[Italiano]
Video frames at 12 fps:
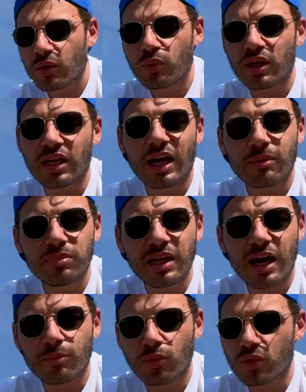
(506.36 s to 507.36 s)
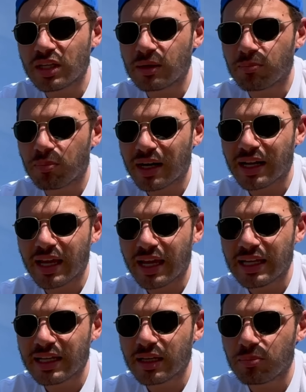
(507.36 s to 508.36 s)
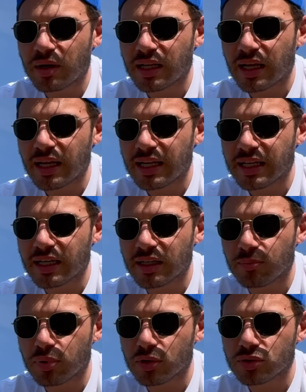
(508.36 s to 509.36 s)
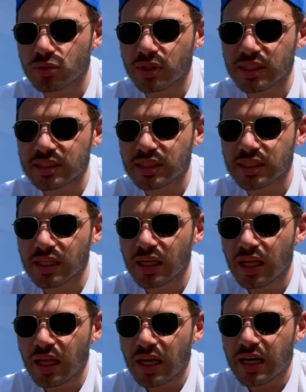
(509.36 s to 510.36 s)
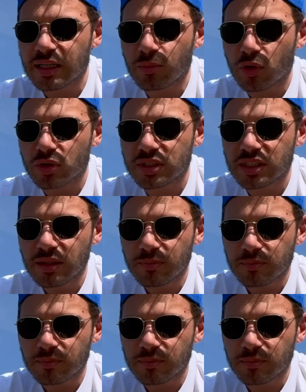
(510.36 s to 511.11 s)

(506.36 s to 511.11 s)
Qui abbiamo i paraeliche, paraeliche che possono essere rimossi